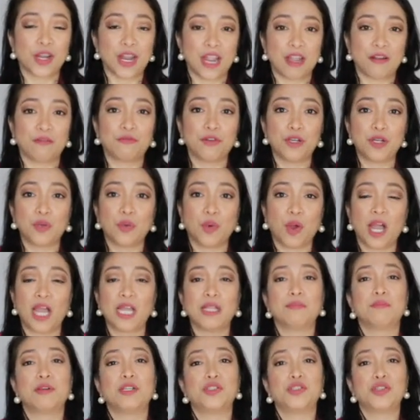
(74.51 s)

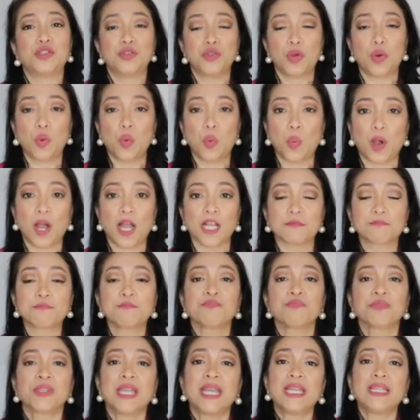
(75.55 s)
everyone. But you know what?
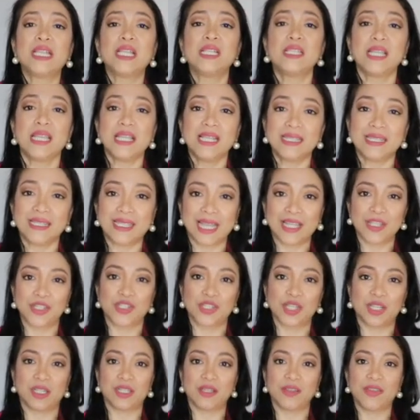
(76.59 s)
It is
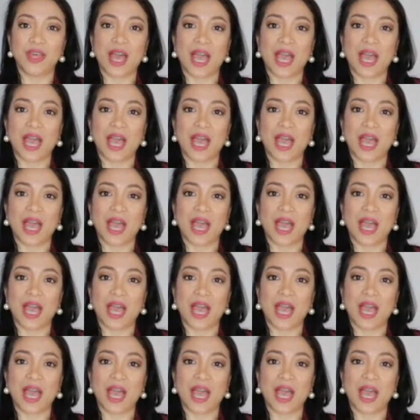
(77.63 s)
essential